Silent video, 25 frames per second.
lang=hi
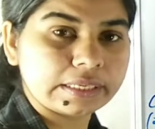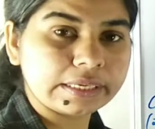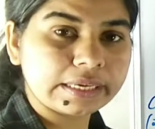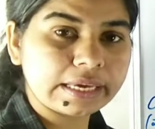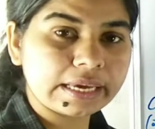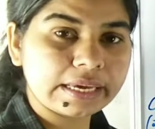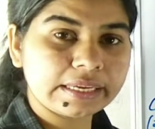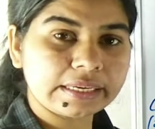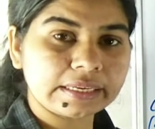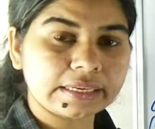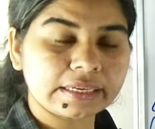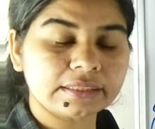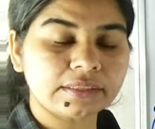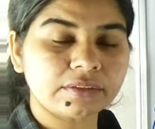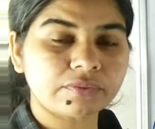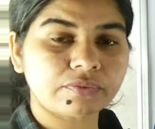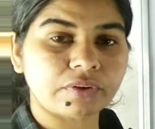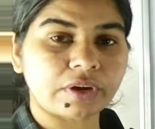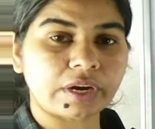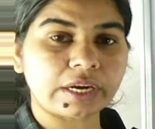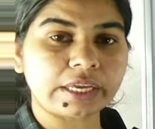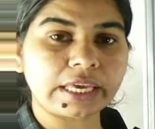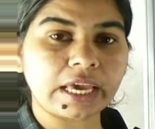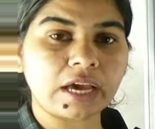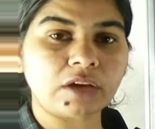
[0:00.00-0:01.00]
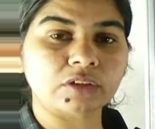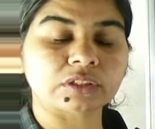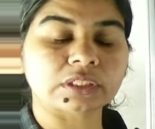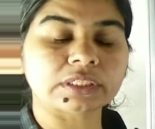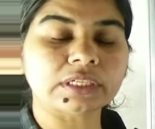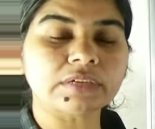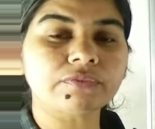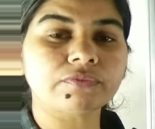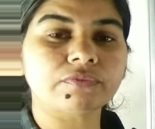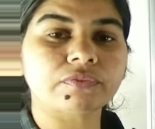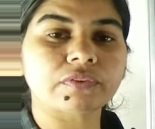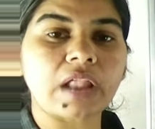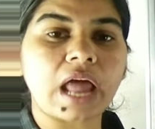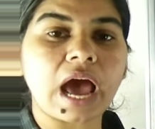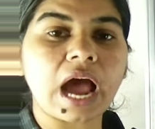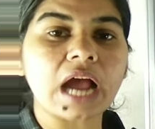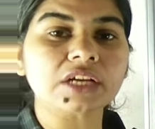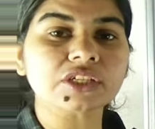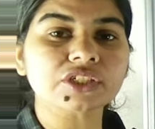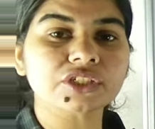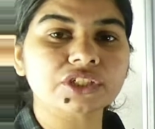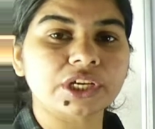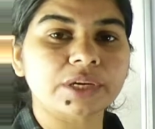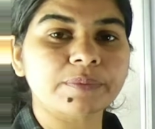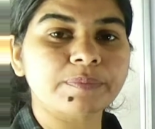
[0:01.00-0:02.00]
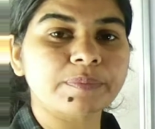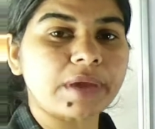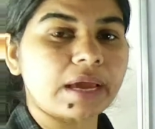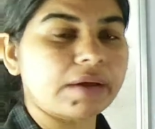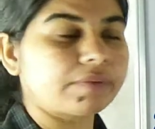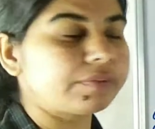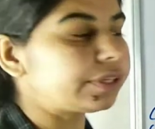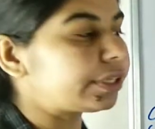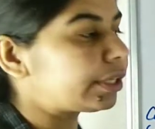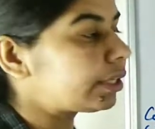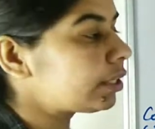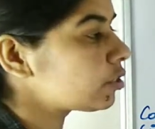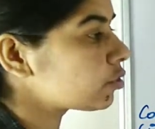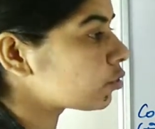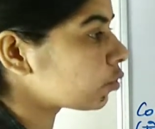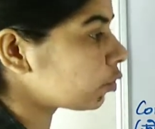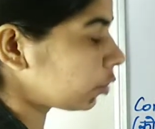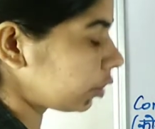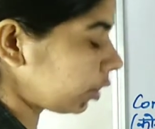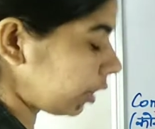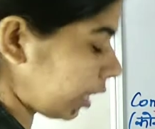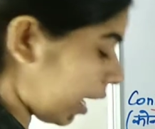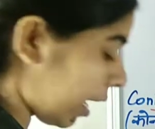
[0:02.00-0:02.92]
ठीक है इनके अंदर फर्क क्या होता है ये फ्लास शेप कैविटीज होती